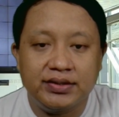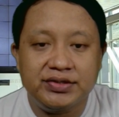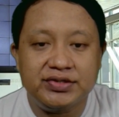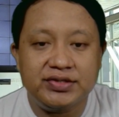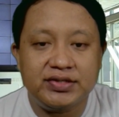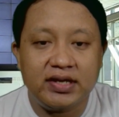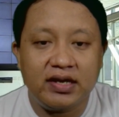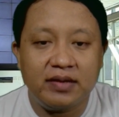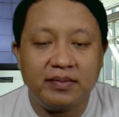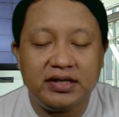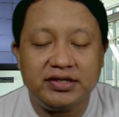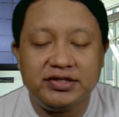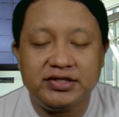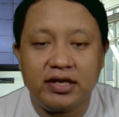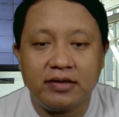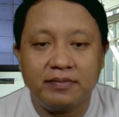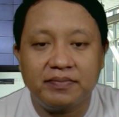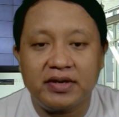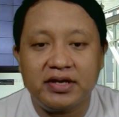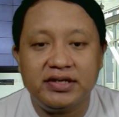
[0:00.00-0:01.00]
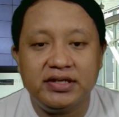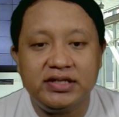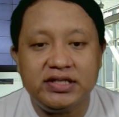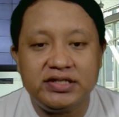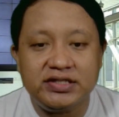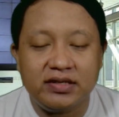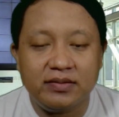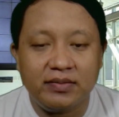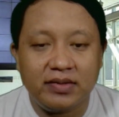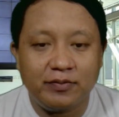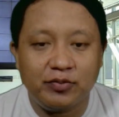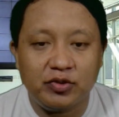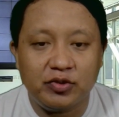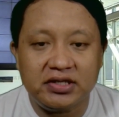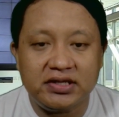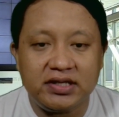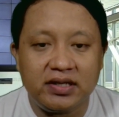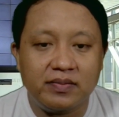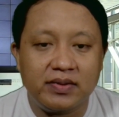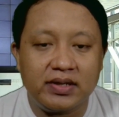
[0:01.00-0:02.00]
Selamat siang para netizen dimanapun
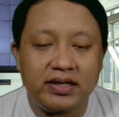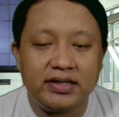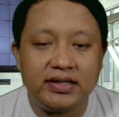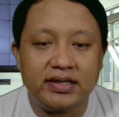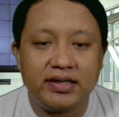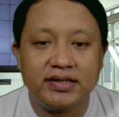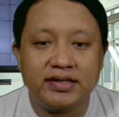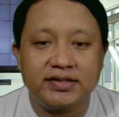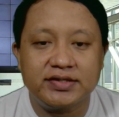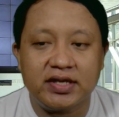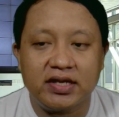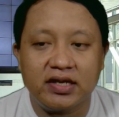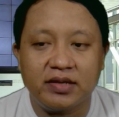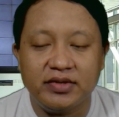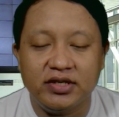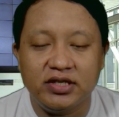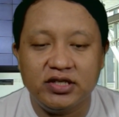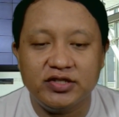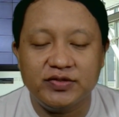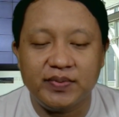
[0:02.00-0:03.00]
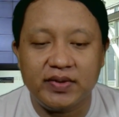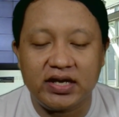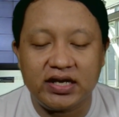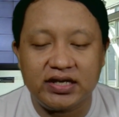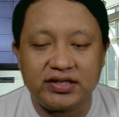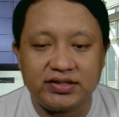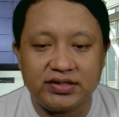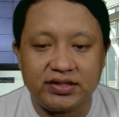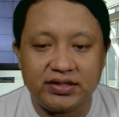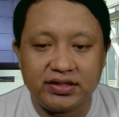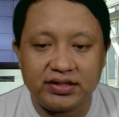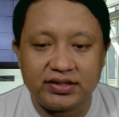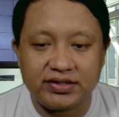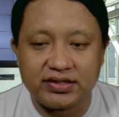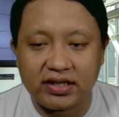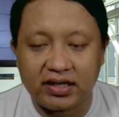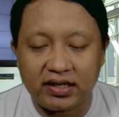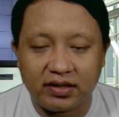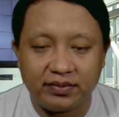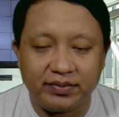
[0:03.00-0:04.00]
kita berada. Salam inspirasi,
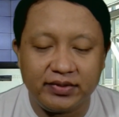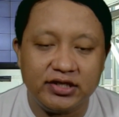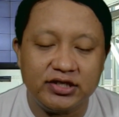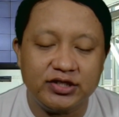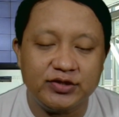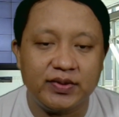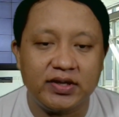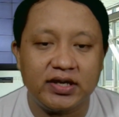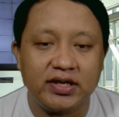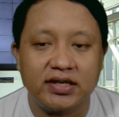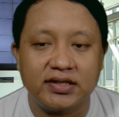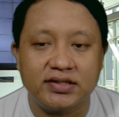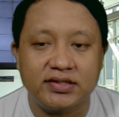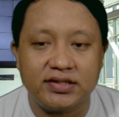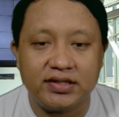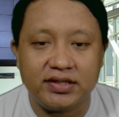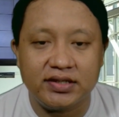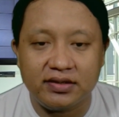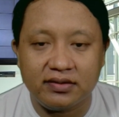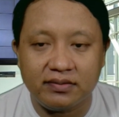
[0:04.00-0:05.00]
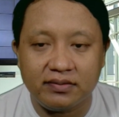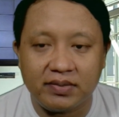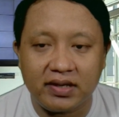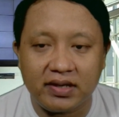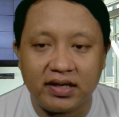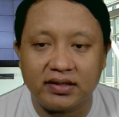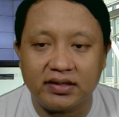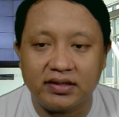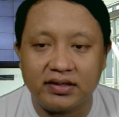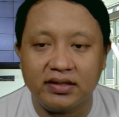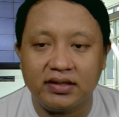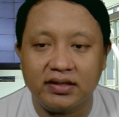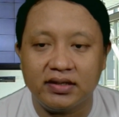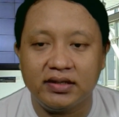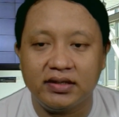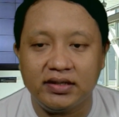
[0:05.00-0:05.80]
salam inspirasi bagi